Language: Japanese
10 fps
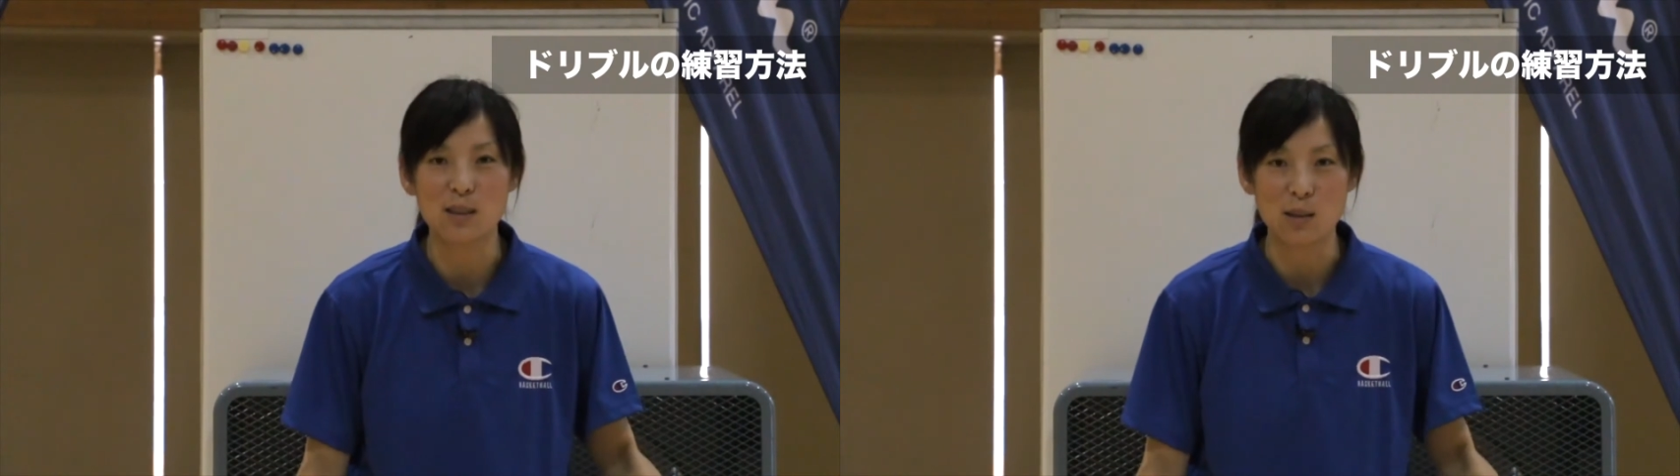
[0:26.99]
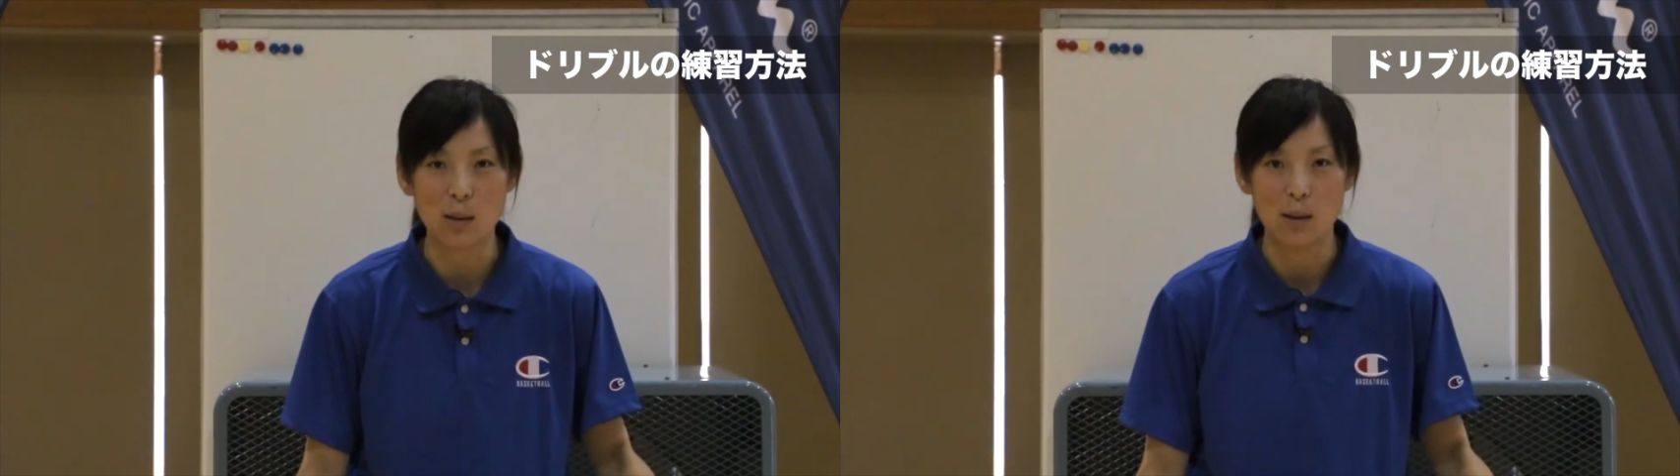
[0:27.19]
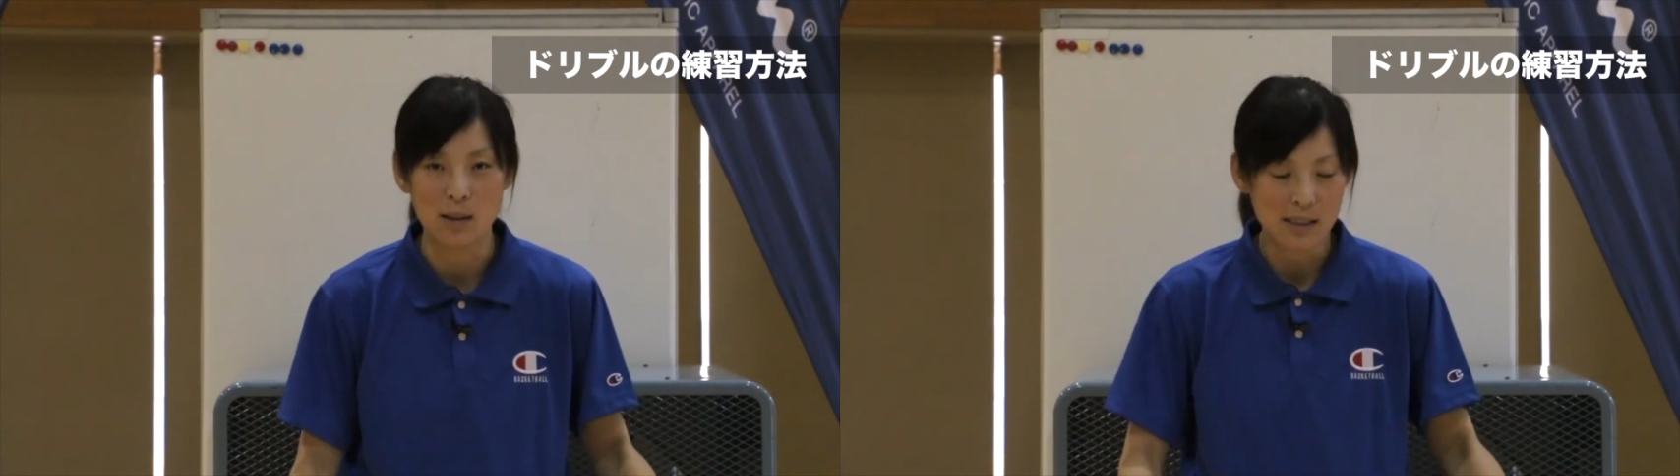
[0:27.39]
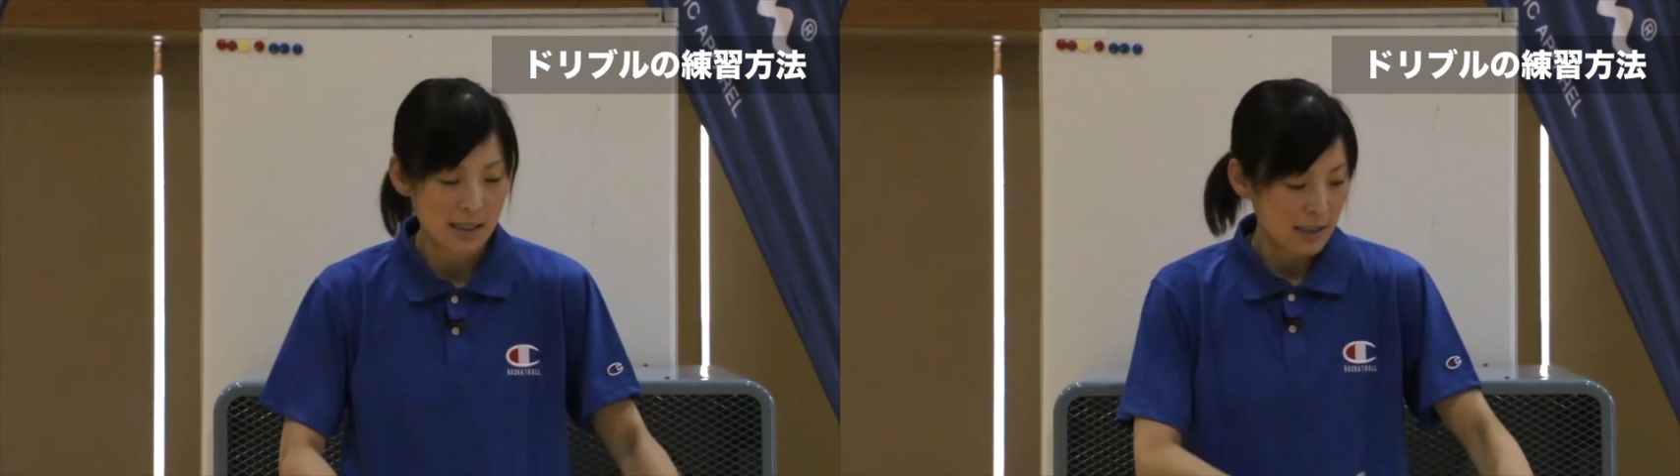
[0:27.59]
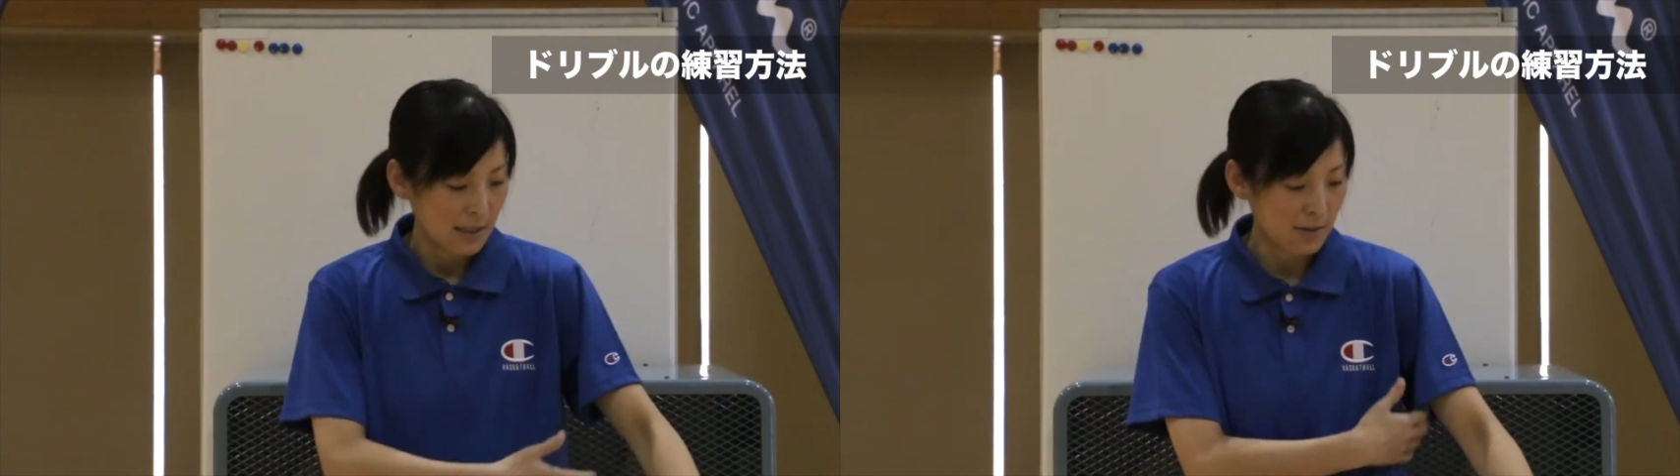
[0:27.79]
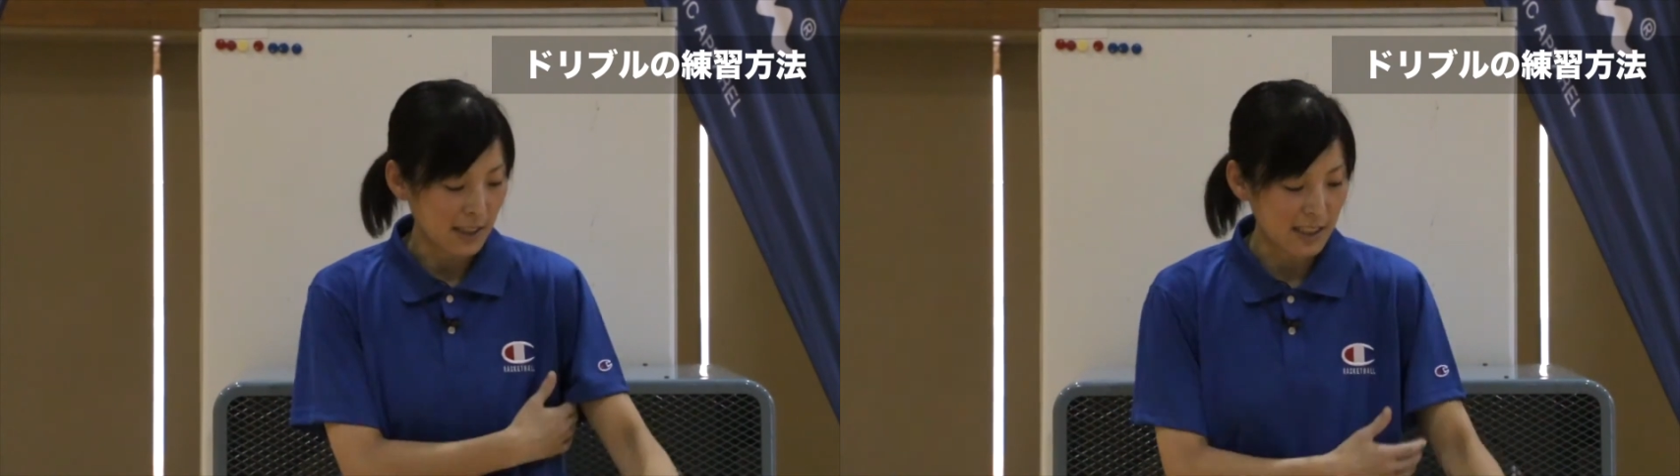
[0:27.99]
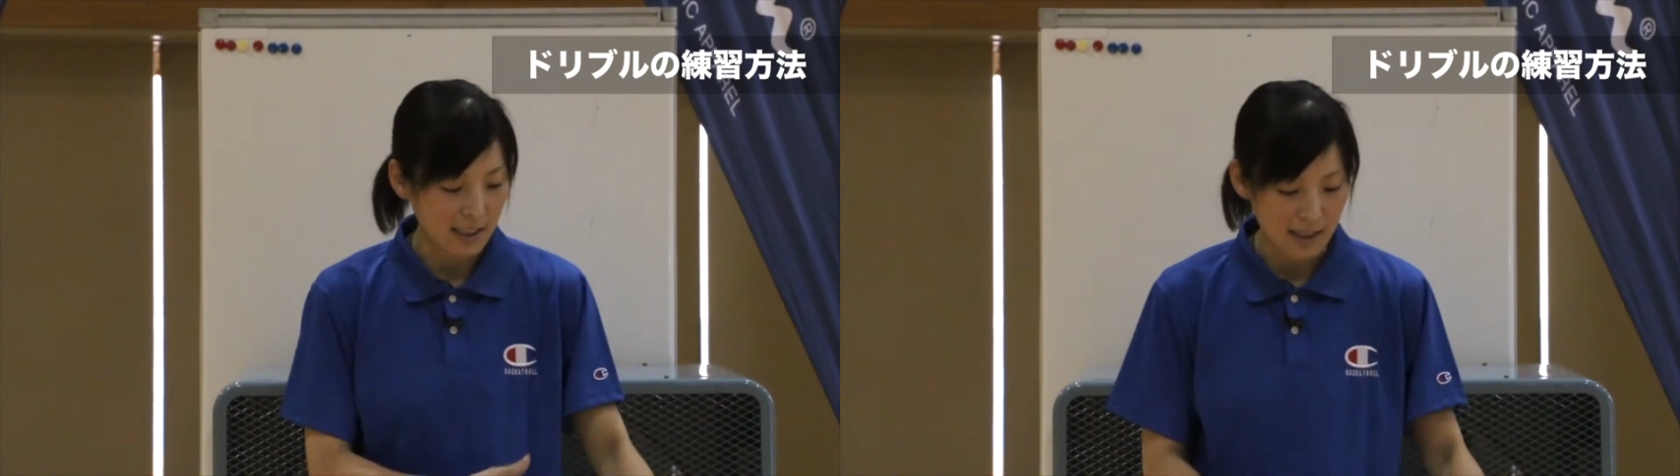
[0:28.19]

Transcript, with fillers: と脇